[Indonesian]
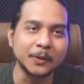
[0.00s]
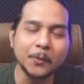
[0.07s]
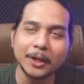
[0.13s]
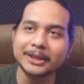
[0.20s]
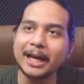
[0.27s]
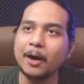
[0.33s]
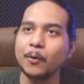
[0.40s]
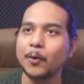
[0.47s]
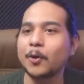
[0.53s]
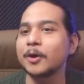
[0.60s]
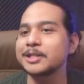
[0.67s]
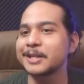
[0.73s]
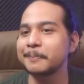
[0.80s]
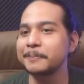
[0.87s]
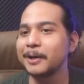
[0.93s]
Gue tahu
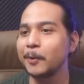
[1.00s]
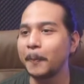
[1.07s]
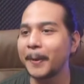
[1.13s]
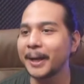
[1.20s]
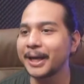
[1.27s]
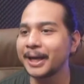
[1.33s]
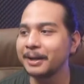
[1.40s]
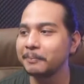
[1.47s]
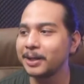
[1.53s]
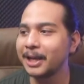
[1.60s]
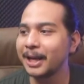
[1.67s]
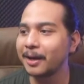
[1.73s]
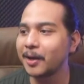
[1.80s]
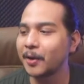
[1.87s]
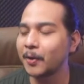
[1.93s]
konsepnya lu pengen
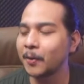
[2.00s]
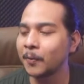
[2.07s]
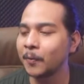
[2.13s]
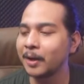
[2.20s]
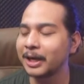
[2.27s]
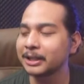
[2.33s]
bilang kalau gue